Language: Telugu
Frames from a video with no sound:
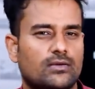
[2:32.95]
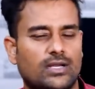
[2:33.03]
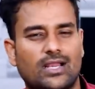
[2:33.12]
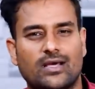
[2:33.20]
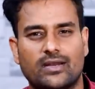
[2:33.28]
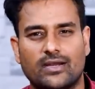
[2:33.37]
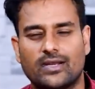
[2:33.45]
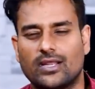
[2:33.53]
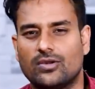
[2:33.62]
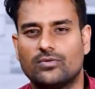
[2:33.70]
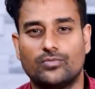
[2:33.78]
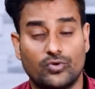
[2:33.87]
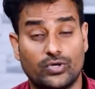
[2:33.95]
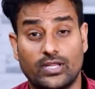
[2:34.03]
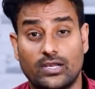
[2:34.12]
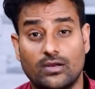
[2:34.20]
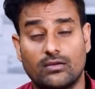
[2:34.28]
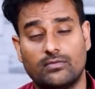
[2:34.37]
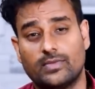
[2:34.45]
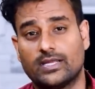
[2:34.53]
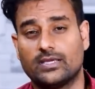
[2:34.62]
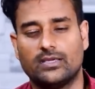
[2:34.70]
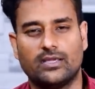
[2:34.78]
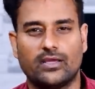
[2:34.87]
నెల రెండు నెలలు మూడు నెలలలో
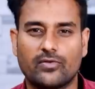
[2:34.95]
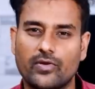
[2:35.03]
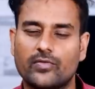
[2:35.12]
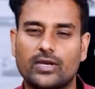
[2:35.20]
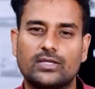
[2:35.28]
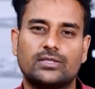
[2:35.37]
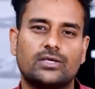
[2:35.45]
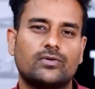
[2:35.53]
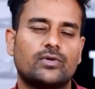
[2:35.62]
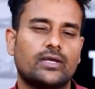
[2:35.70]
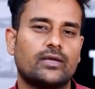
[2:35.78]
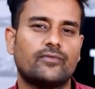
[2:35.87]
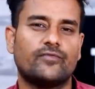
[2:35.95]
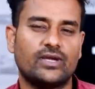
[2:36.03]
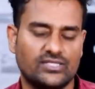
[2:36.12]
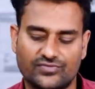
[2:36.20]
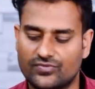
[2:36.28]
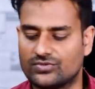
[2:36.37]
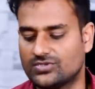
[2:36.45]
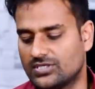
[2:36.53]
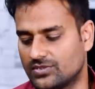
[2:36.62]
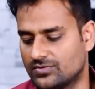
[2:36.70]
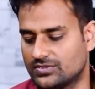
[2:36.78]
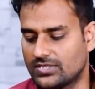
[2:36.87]
మనకి ఇరవై వేల దిగువనే ఫైవ్ జీ ఫోన్స్
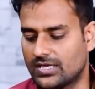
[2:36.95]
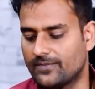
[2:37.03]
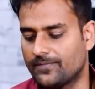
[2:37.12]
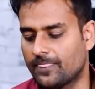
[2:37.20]
అయితే వస్తాయి